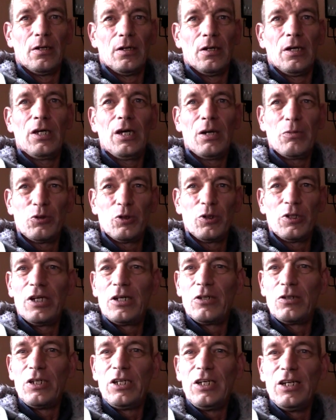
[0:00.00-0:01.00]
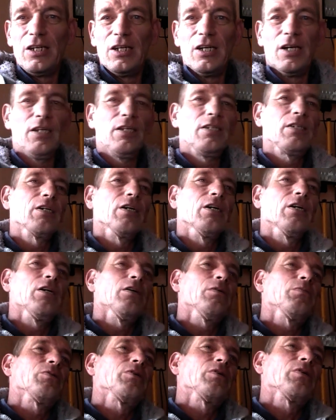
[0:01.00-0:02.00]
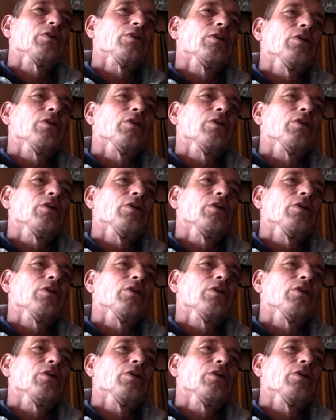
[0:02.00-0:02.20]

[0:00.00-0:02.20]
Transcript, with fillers: Ich habe so ein Ding nie in der Hand gehabt.